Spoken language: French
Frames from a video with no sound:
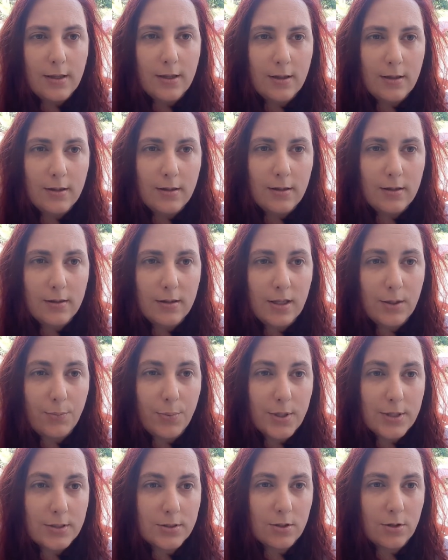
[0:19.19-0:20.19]
et qui
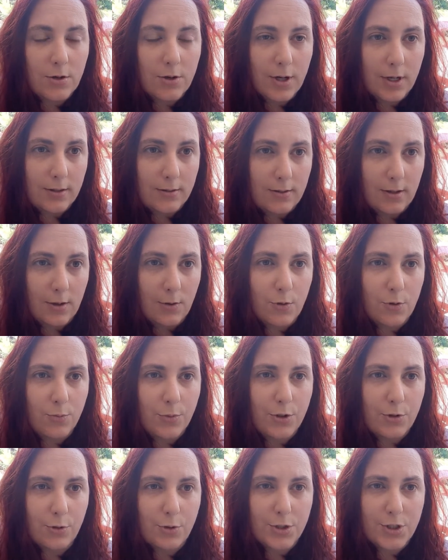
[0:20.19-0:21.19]
passent leur été au
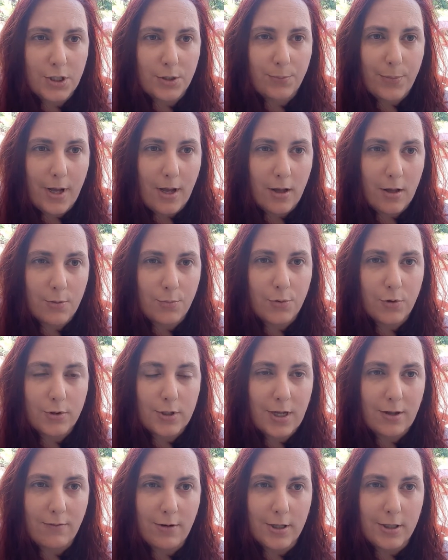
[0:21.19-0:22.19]
Mythologic Park
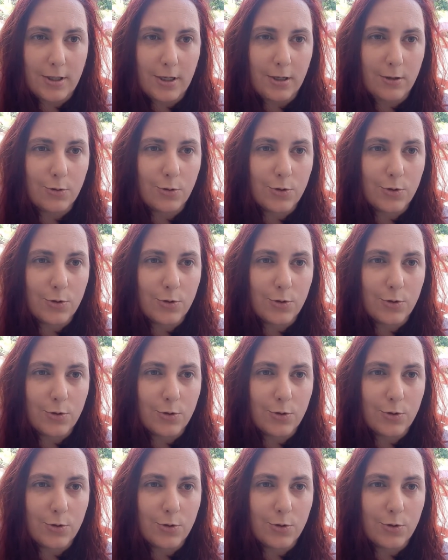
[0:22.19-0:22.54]
pour travailler,